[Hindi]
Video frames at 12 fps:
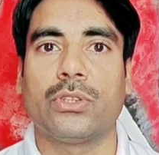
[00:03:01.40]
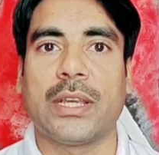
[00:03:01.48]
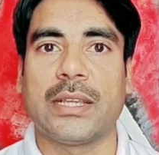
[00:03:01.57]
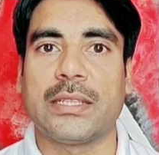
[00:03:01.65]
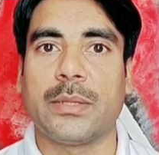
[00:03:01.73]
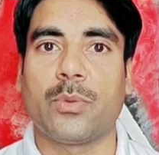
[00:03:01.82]
कुछ
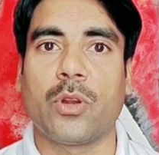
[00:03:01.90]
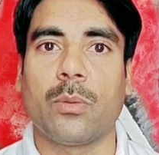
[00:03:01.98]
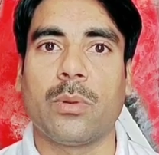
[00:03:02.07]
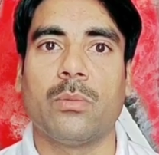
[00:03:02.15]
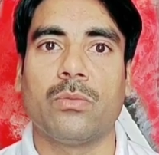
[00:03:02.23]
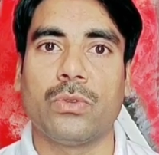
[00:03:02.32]
ऐसी
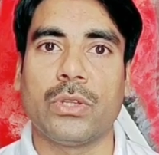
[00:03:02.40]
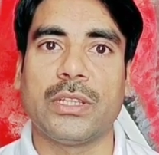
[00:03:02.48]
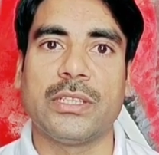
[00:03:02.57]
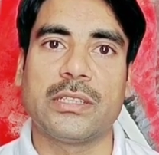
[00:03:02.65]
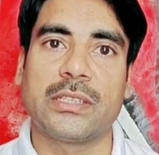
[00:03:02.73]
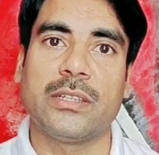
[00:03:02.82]
प्रॉब्लम हुई
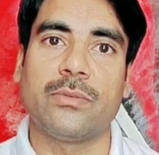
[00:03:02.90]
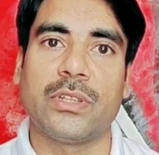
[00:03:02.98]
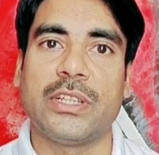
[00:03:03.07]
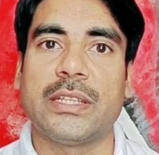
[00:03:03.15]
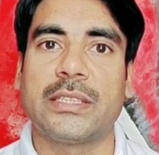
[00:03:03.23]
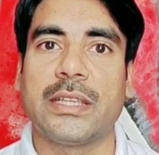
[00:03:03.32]
जिसकी
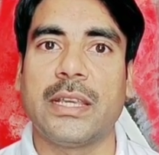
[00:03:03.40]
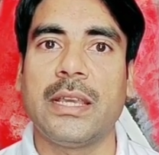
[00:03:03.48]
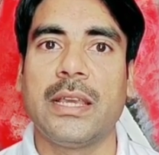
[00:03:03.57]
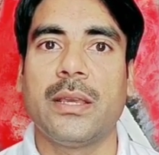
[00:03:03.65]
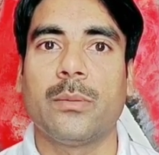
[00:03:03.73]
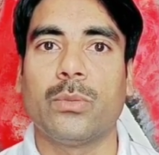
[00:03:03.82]
वजह से
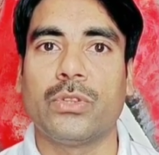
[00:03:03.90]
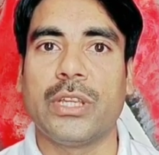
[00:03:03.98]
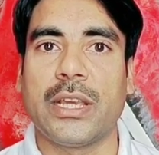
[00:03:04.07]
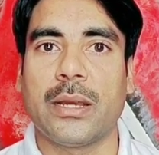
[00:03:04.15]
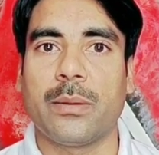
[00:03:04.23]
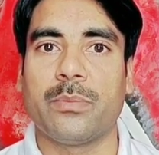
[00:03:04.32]

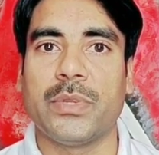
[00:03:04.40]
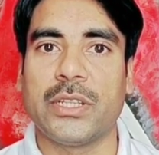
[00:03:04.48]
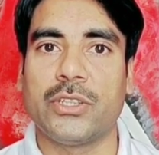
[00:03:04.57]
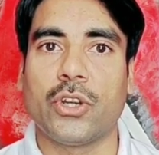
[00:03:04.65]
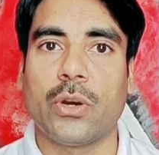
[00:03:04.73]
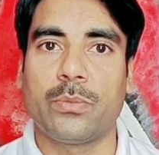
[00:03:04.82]
मुझे
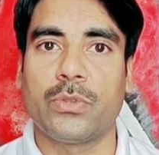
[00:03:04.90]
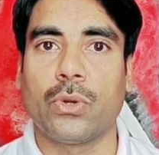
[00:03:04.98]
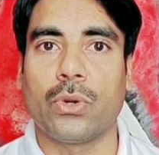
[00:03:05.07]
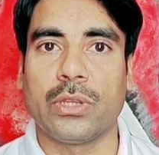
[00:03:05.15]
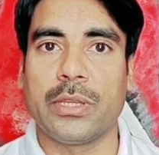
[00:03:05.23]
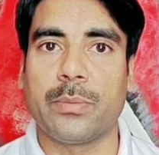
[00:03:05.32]
अपनी जॉब
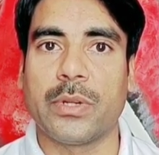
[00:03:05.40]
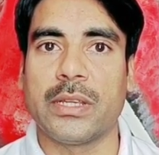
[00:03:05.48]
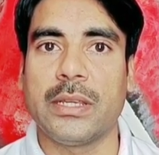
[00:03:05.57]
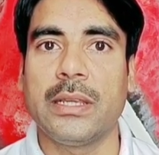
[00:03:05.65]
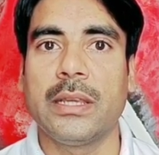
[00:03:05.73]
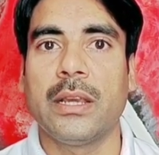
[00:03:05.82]
छोड़नी
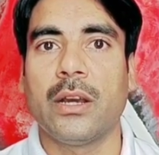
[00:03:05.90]
पड़ी